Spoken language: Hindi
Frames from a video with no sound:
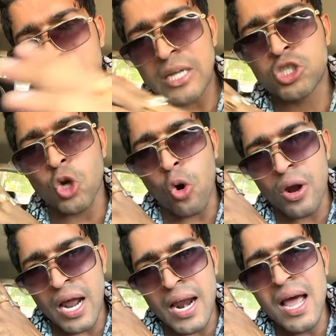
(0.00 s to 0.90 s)
बच्चों
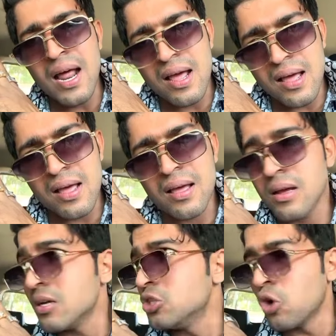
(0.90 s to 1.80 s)
को डराना
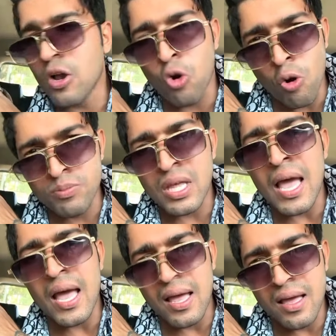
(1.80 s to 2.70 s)
जो ये
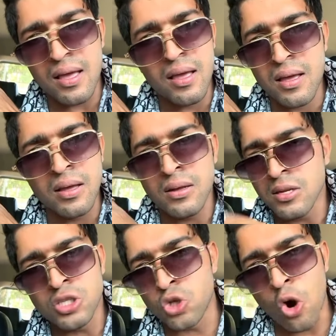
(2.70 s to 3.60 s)
घूमते हैं